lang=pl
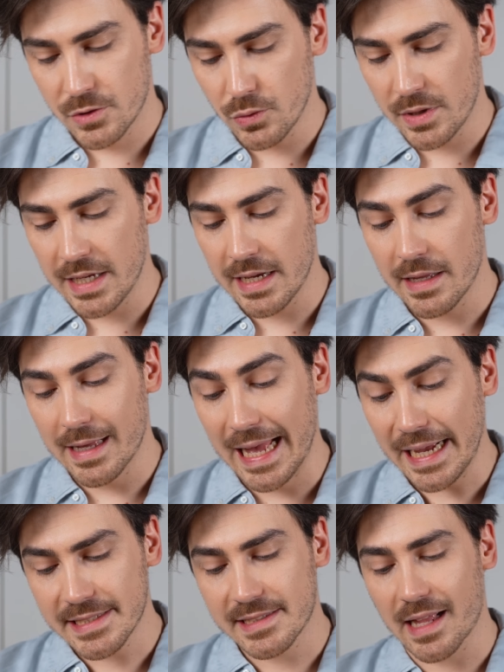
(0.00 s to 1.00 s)
cukier,
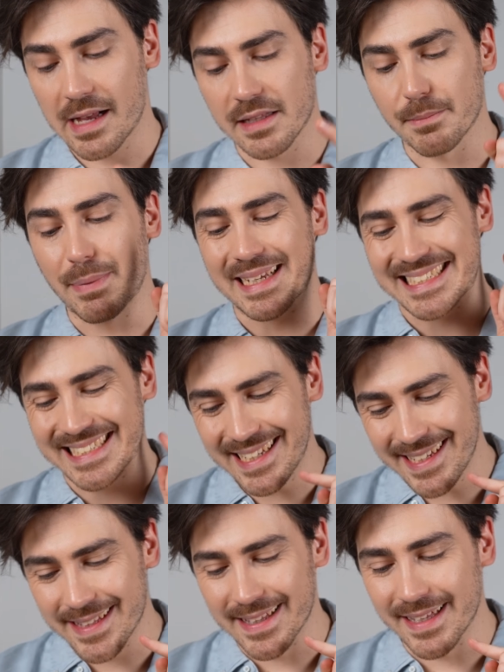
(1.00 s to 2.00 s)
ekstrakt
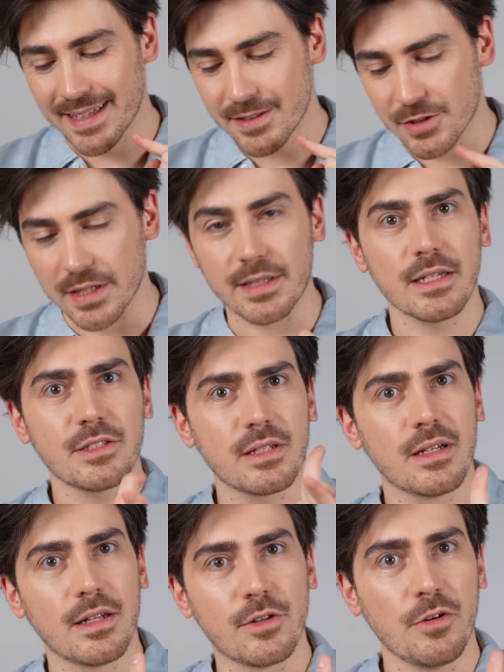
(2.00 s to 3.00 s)
bazylii, czyli też
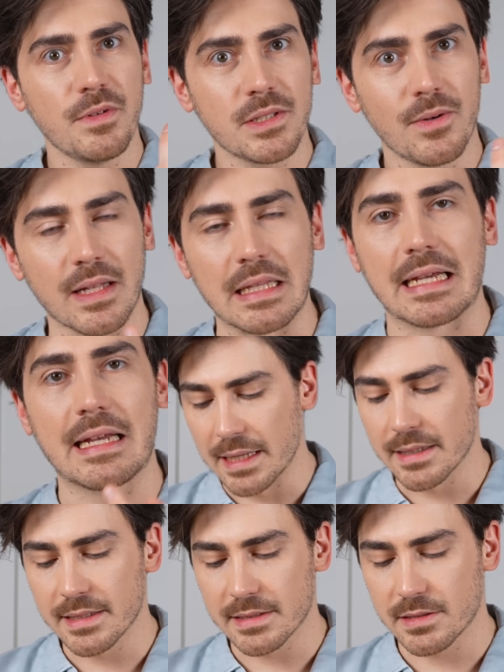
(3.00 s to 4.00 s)
nowy składnik,
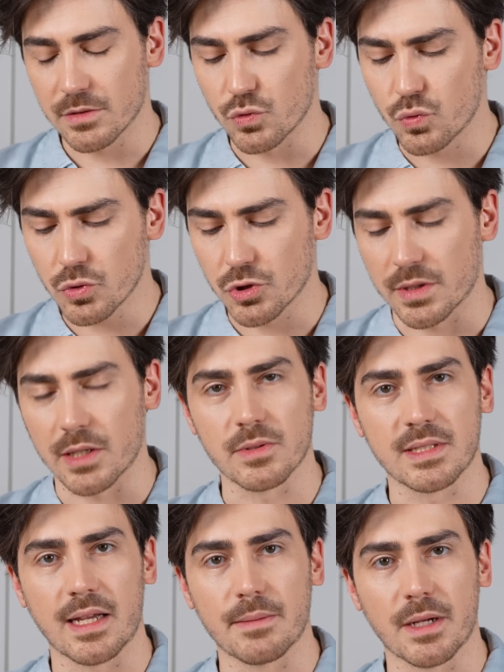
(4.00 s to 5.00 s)
a jest dużo tego
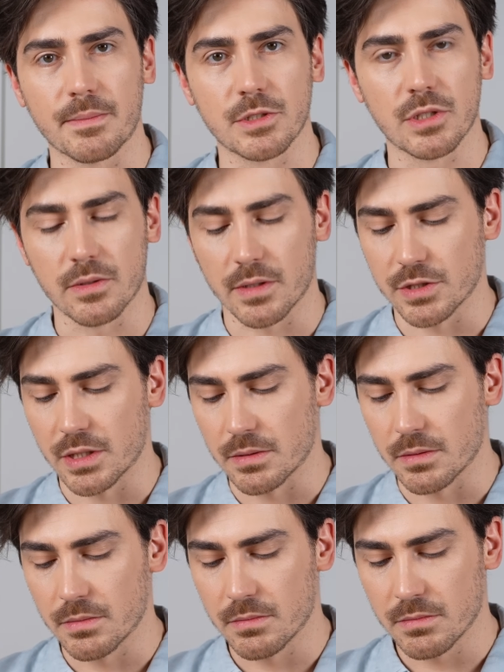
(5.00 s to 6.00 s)
sera parmigiano
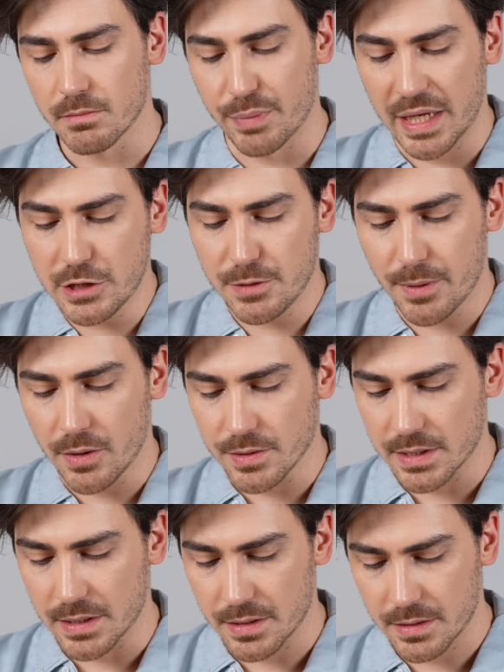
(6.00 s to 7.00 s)
reggiano.
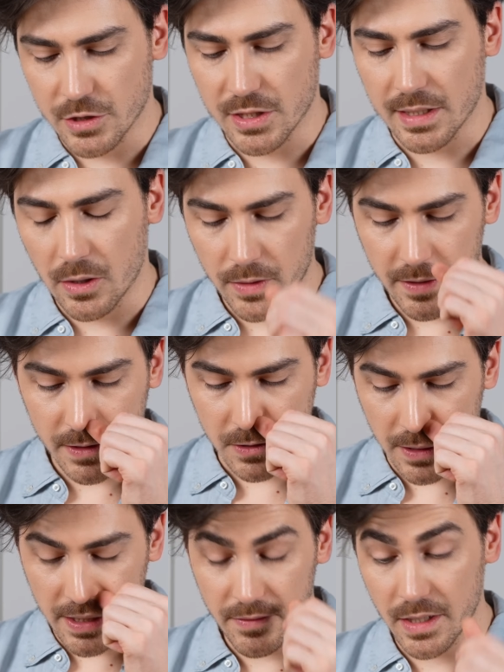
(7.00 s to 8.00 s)
5%. Jeszcze ta oliwa z
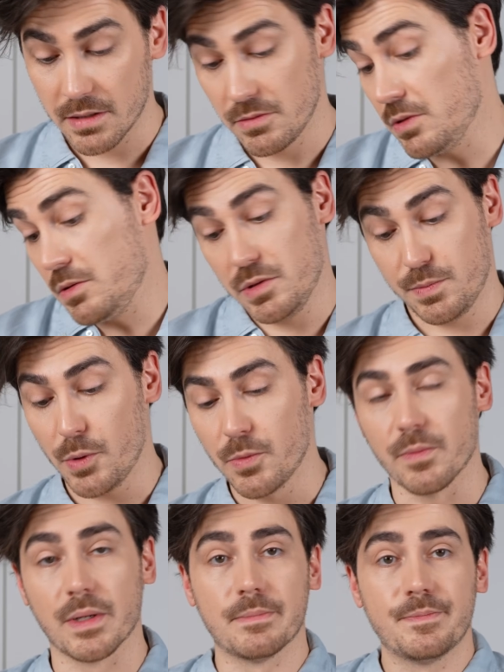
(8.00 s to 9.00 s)
oliwek, no,
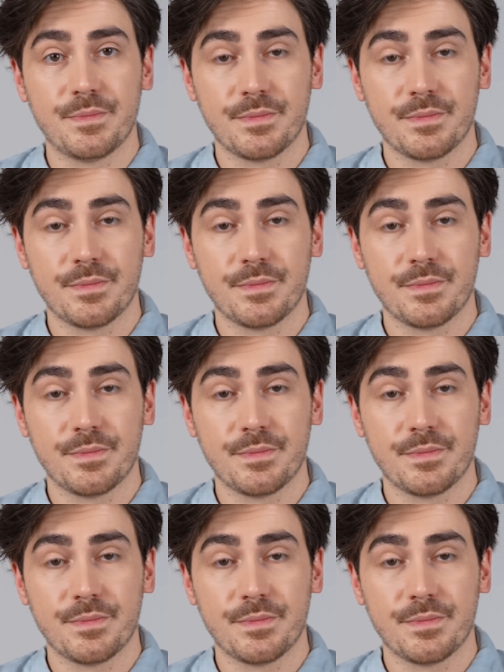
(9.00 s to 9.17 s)
spróbujmy.